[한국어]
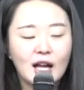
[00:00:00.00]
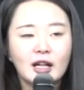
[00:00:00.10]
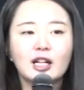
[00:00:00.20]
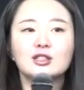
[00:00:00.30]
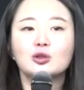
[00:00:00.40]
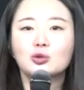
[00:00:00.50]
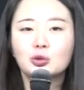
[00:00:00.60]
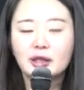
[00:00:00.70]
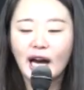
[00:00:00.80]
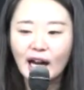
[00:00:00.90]
그래서
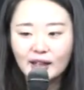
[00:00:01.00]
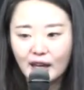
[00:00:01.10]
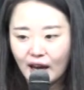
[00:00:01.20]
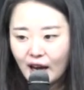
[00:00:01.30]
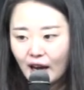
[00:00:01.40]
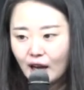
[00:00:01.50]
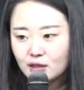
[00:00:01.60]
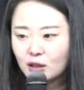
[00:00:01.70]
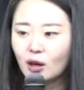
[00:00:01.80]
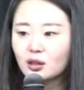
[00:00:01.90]
우리 안에
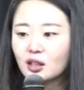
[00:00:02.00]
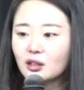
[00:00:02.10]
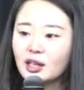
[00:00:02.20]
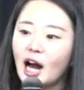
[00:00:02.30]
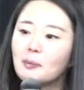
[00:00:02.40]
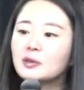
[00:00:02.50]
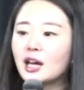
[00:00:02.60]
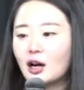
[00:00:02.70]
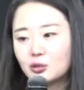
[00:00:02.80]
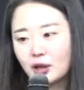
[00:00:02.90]
성령이
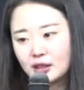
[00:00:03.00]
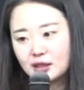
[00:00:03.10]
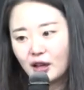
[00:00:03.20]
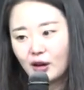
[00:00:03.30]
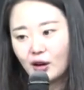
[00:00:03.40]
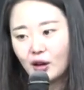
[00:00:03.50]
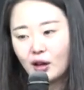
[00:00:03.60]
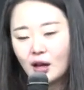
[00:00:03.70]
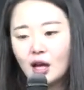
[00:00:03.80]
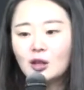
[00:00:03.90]
함께하고 계세요.
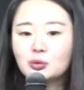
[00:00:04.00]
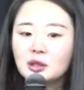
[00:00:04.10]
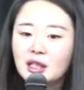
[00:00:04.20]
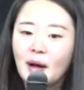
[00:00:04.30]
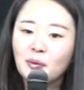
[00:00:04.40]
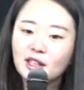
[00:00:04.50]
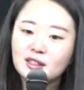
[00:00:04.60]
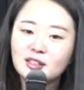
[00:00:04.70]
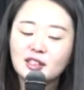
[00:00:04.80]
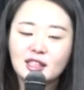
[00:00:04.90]
우리
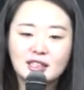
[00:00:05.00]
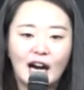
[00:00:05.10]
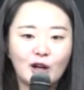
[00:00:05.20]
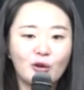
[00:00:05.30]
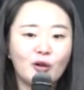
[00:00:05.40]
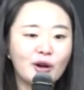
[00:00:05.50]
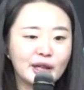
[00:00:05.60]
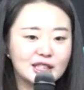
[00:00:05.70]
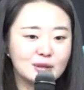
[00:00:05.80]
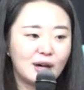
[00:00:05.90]
랩런트들이 작고
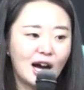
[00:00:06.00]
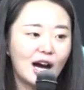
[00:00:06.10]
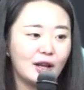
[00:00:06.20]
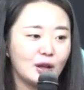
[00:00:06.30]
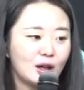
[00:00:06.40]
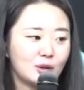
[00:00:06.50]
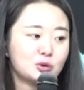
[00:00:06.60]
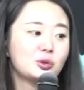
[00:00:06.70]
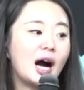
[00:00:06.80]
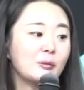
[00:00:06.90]
어리지만
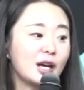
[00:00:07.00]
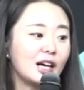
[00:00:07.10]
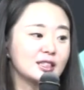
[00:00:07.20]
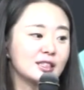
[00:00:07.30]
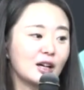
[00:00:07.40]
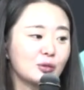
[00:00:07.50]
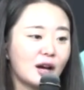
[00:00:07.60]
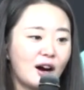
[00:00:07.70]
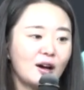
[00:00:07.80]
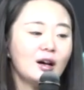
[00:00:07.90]
누가 함께
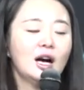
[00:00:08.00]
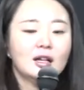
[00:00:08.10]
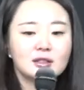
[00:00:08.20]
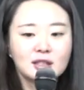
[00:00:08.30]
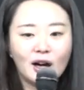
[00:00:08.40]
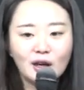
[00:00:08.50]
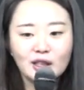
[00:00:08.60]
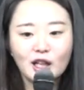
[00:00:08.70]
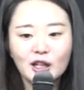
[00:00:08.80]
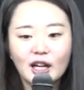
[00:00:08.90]
하신다고요?
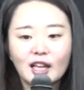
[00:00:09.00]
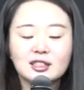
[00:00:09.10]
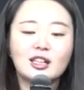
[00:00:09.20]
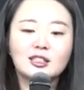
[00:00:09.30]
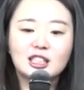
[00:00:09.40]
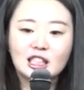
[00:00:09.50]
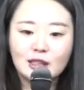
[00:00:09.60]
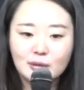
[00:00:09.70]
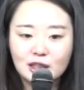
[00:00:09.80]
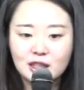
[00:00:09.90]
성령께서
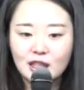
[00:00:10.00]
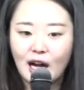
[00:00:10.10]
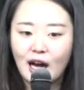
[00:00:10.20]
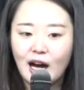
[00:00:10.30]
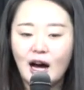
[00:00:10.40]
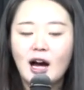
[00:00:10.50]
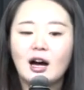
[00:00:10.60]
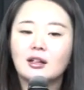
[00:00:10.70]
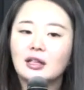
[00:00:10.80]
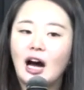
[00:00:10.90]
지금 이 시간
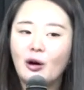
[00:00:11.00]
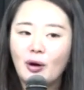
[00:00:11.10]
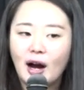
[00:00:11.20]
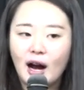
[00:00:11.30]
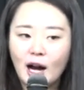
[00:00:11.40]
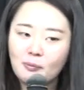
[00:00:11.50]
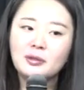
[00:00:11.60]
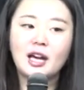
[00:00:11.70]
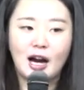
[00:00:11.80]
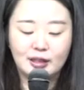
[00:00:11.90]
나와
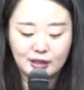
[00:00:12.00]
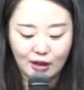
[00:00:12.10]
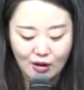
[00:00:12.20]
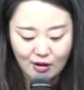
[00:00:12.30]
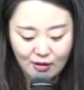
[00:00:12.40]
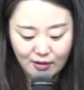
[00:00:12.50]
함께 하세요.